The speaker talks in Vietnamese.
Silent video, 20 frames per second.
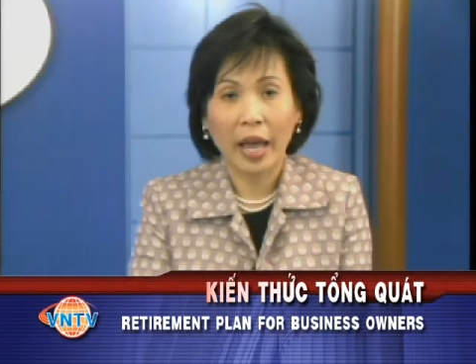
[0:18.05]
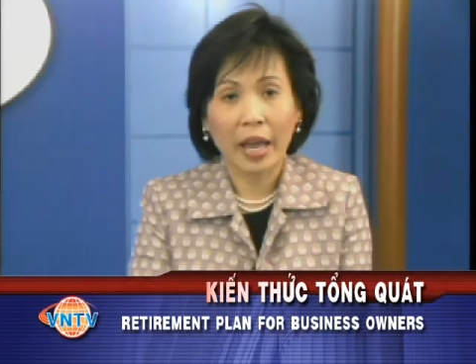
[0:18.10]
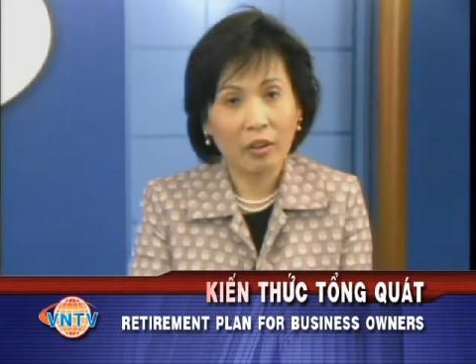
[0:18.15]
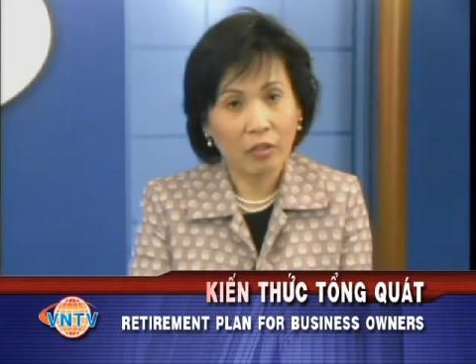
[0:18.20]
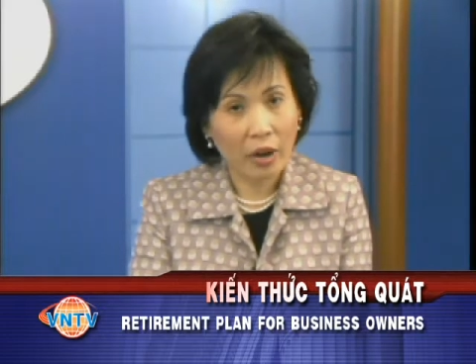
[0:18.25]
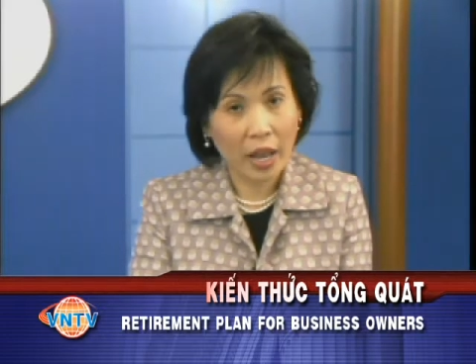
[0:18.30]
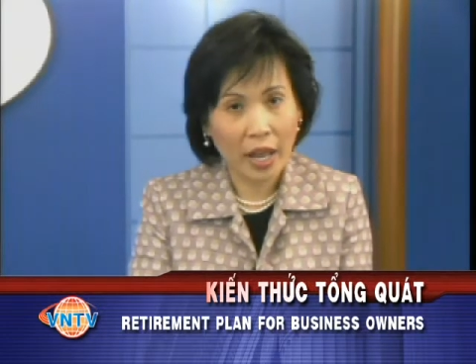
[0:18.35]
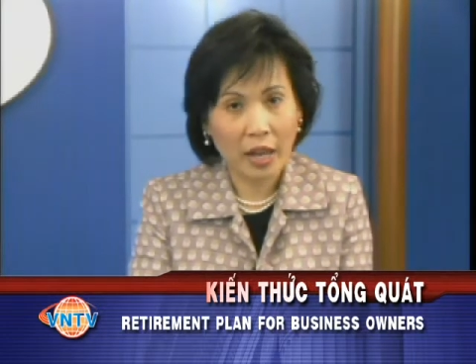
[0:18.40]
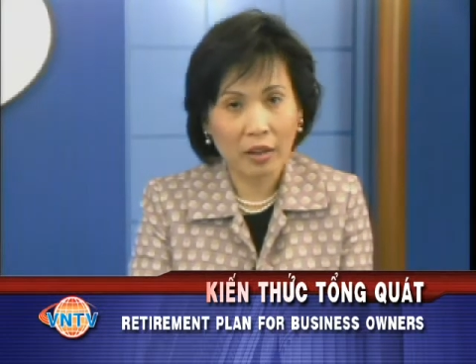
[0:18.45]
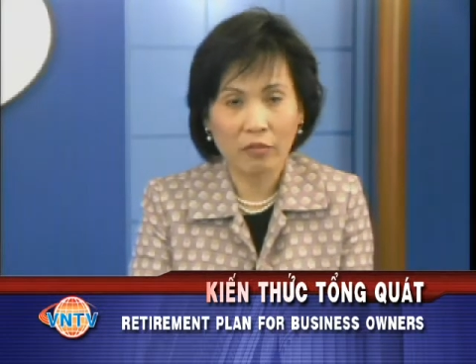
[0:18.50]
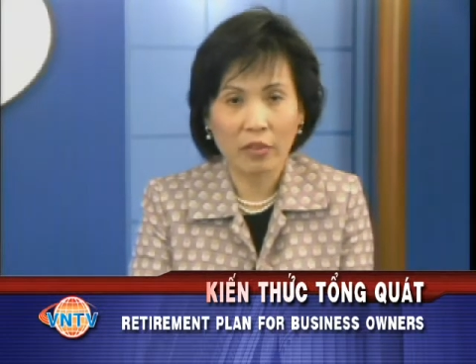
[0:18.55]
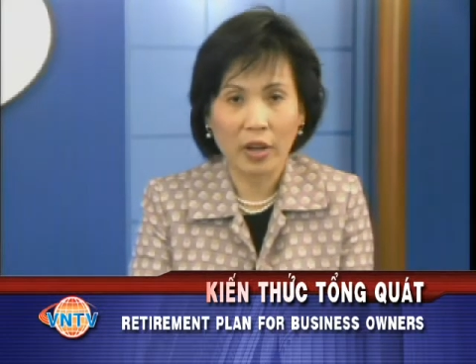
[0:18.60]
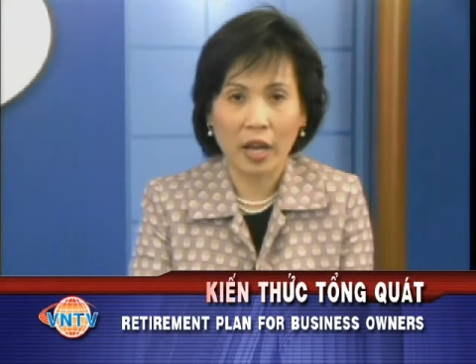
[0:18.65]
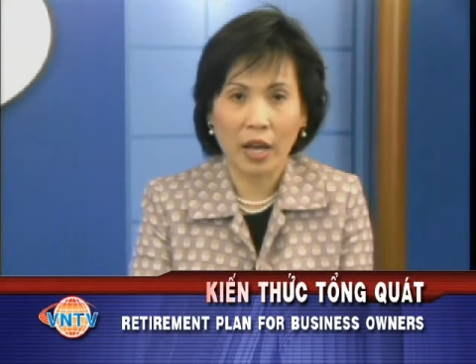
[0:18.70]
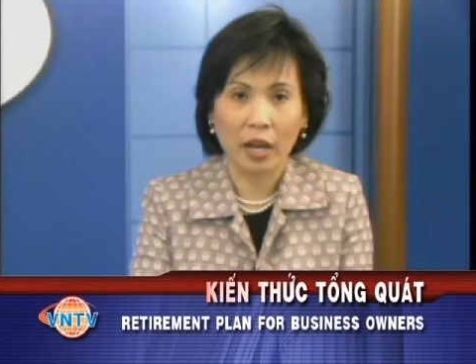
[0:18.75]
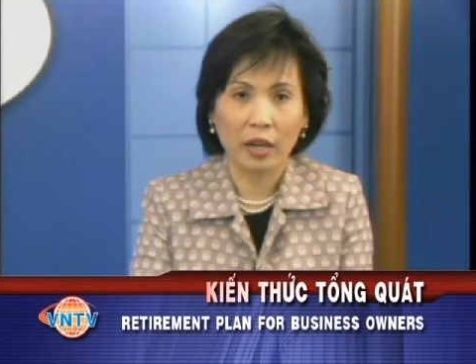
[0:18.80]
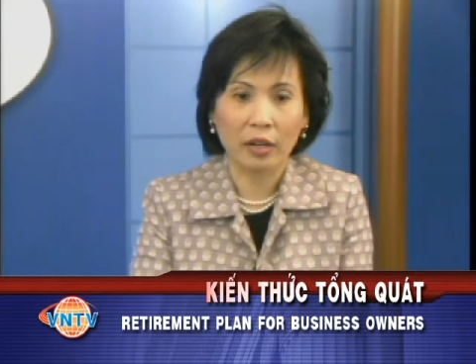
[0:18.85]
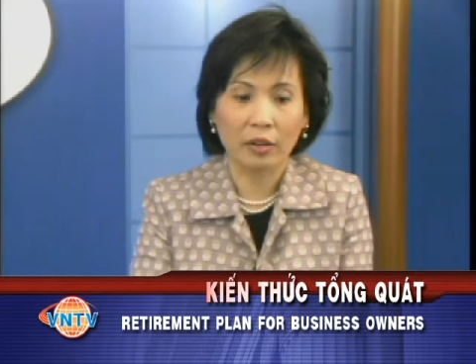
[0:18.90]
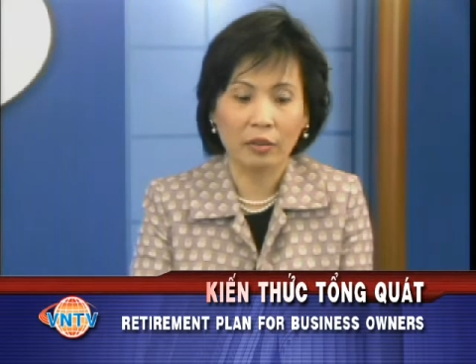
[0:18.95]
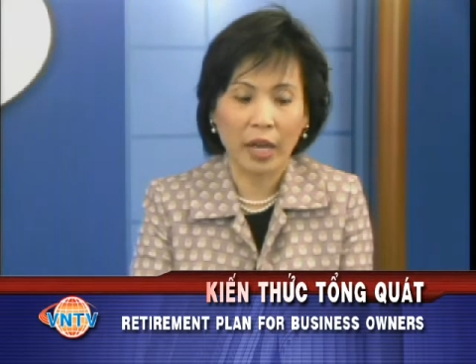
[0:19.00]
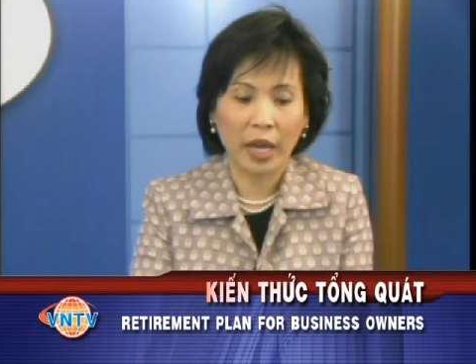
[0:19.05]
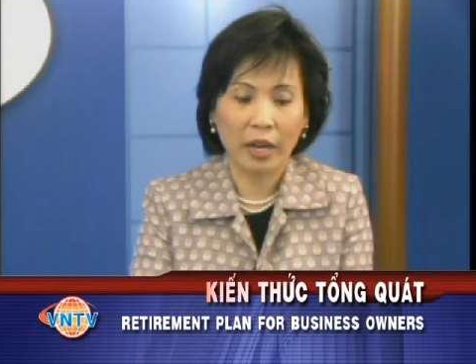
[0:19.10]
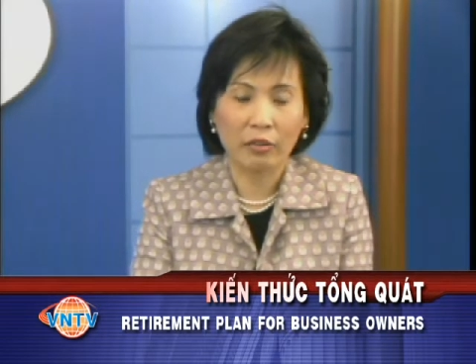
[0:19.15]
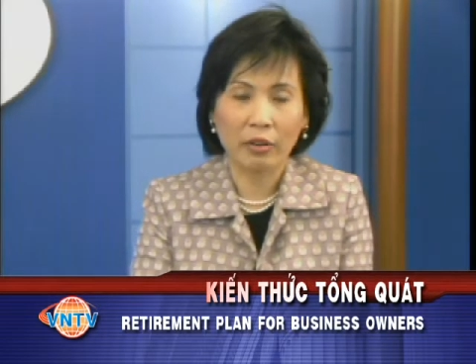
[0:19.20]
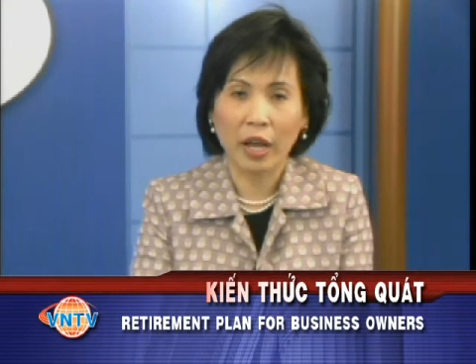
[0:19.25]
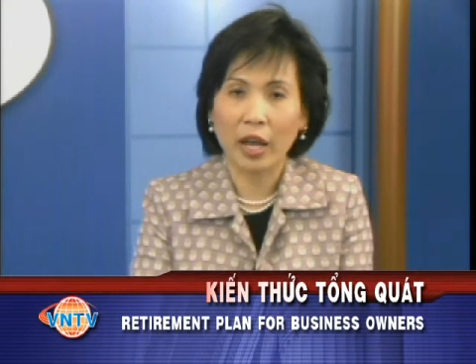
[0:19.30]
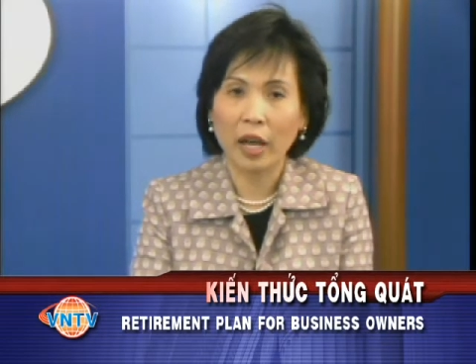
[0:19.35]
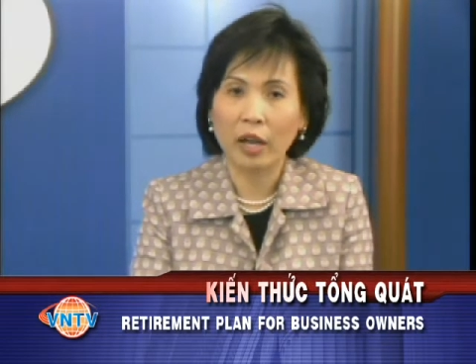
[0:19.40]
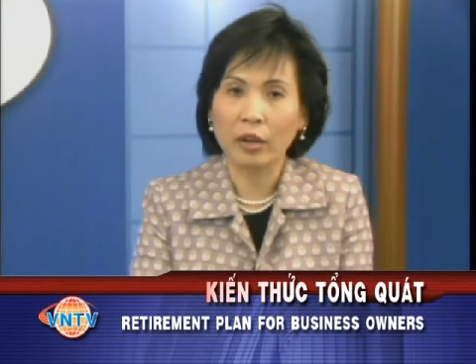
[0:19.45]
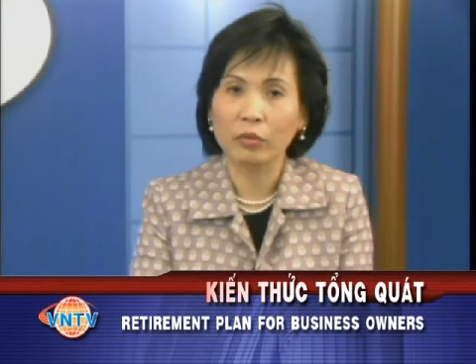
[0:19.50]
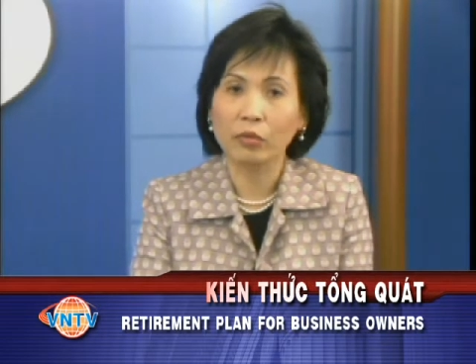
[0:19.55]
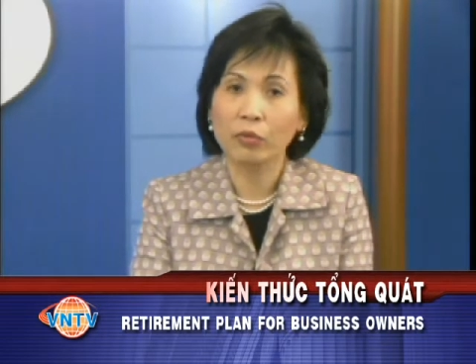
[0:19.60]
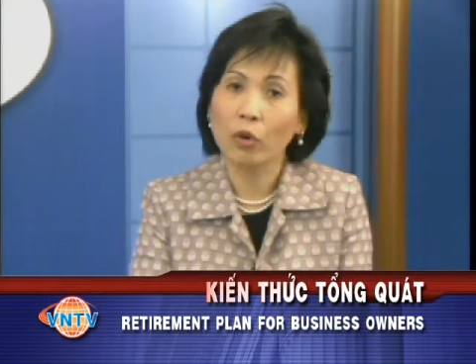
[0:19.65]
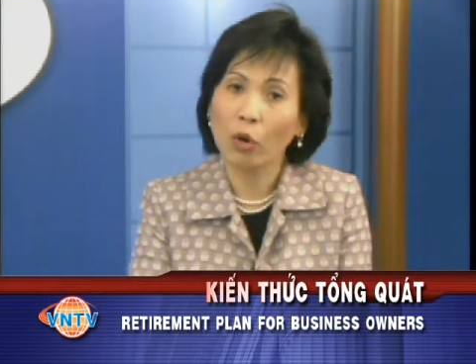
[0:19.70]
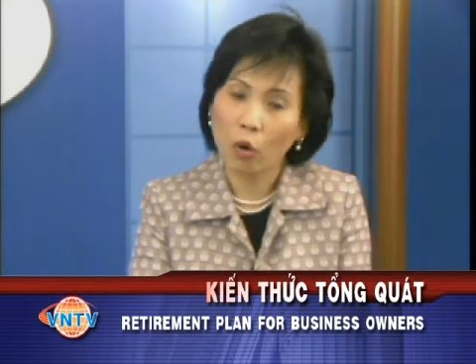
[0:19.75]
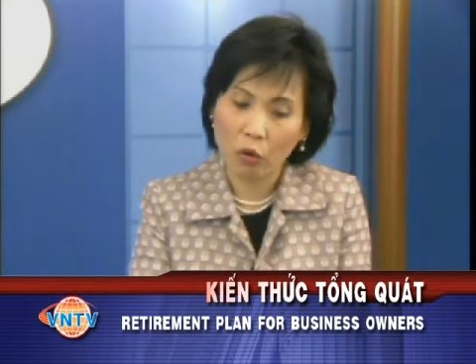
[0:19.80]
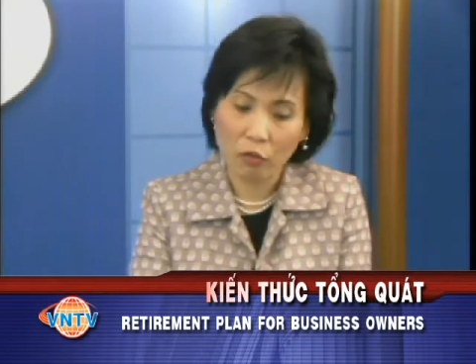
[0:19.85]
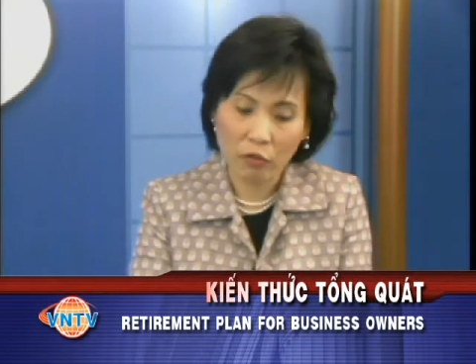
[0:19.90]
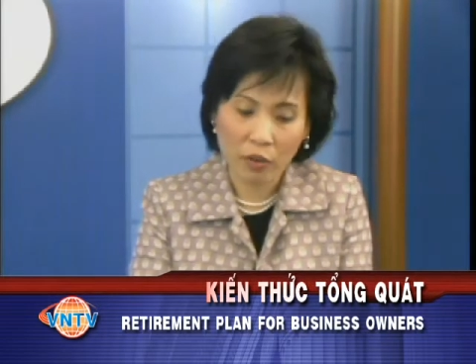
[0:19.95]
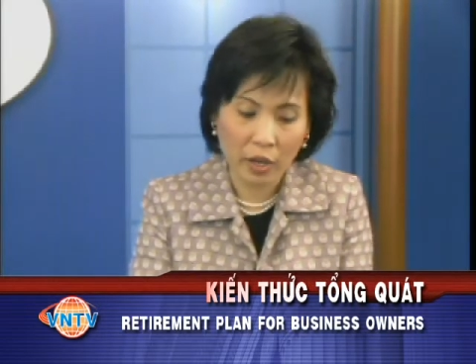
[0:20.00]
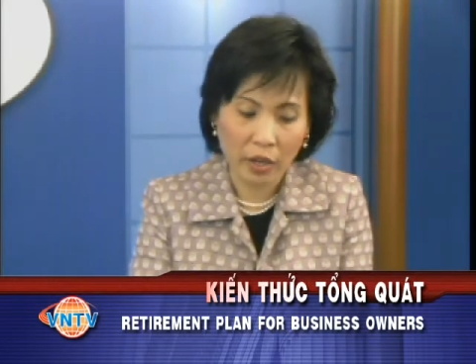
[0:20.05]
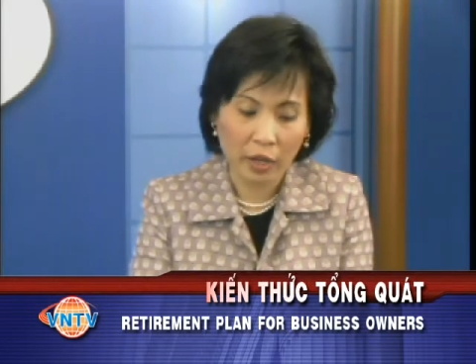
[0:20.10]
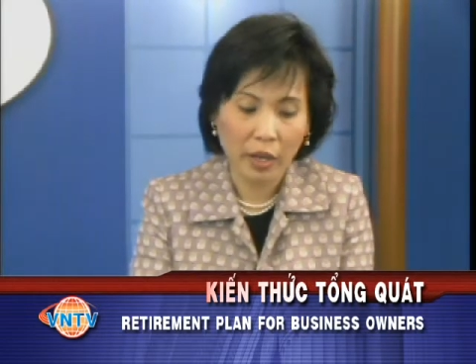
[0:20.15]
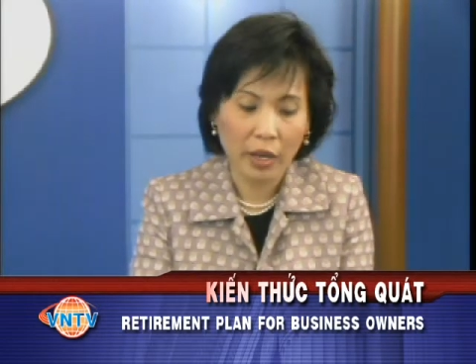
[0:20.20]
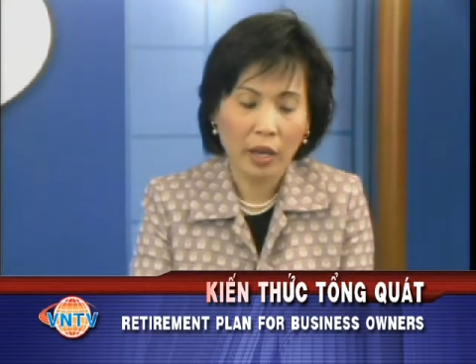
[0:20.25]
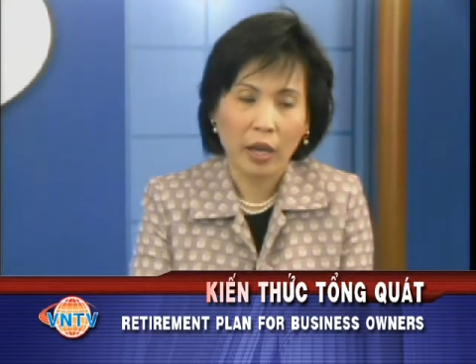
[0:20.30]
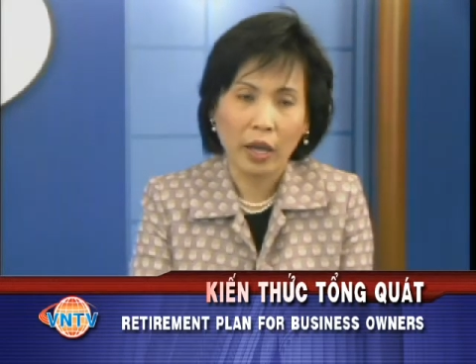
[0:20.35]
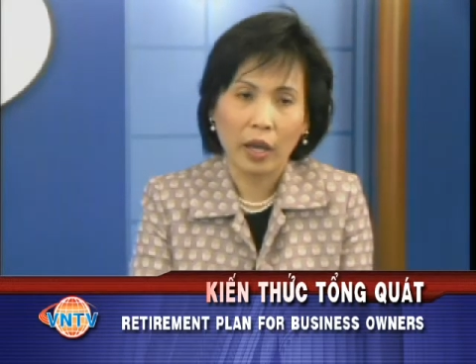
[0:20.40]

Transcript: IRA và IRA rollover.